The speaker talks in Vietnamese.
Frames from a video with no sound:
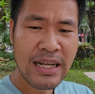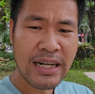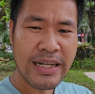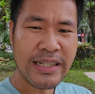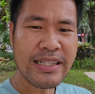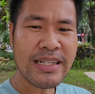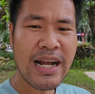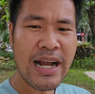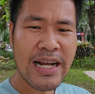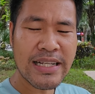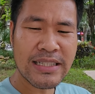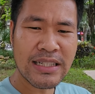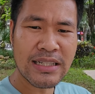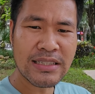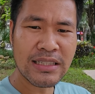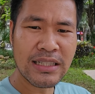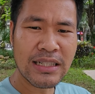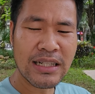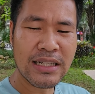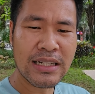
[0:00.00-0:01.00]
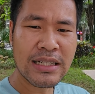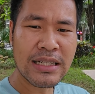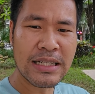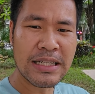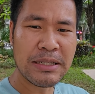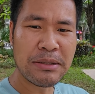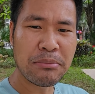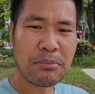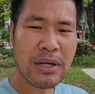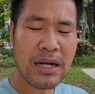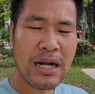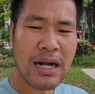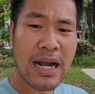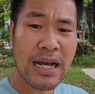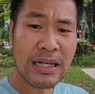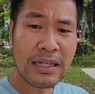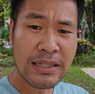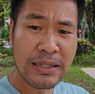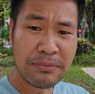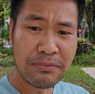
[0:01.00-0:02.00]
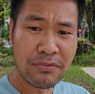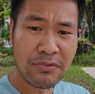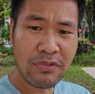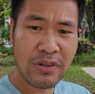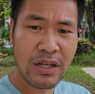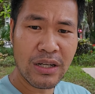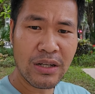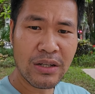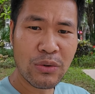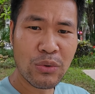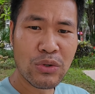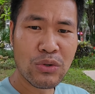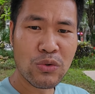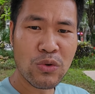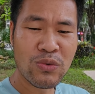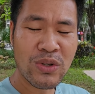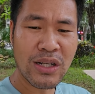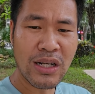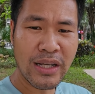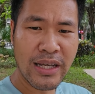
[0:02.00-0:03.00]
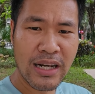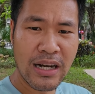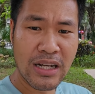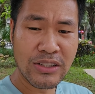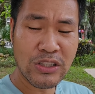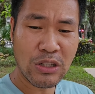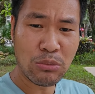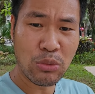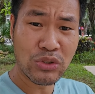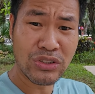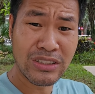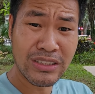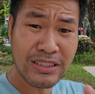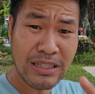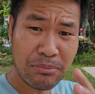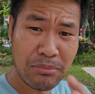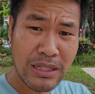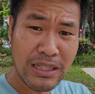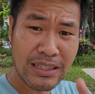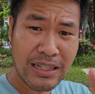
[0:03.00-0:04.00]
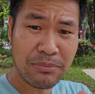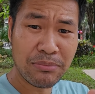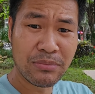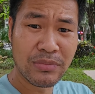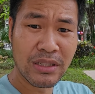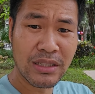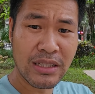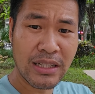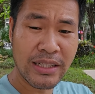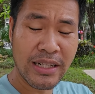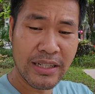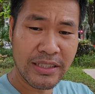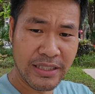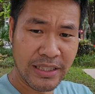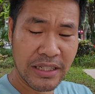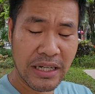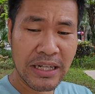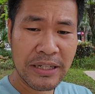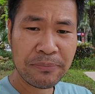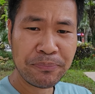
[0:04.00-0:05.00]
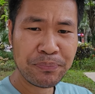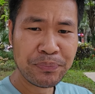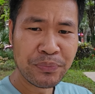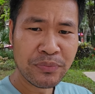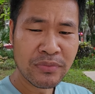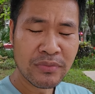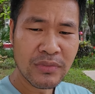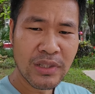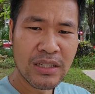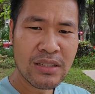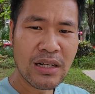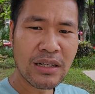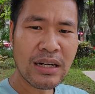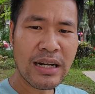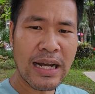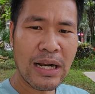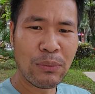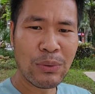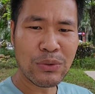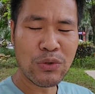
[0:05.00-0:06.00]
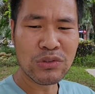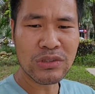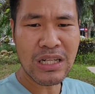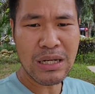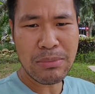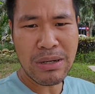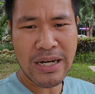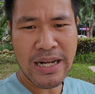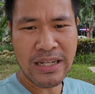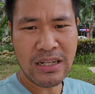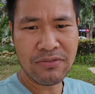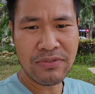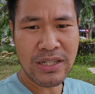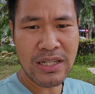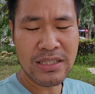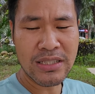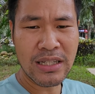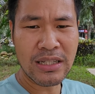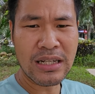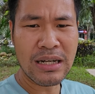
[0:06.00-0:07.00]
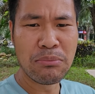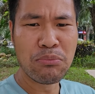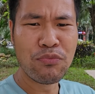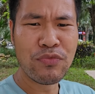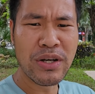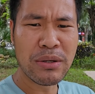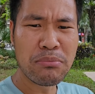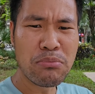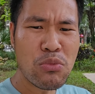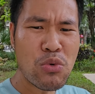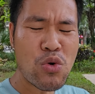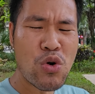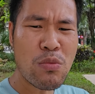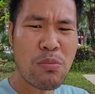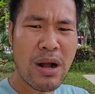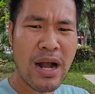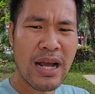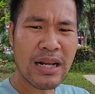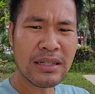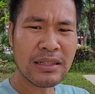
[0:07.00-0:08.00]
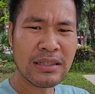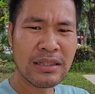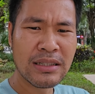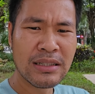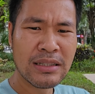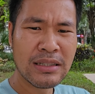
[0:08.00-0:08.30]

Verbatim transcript: Cái thứ hai rằng là gì, là khi mà khan hiếm về nguồn cung đất nền ở trong một trăm lẻ năm cái địa chỉ đấy, thì ngược lại luật cũng đã ban hành là việc là gì, là việc mua bán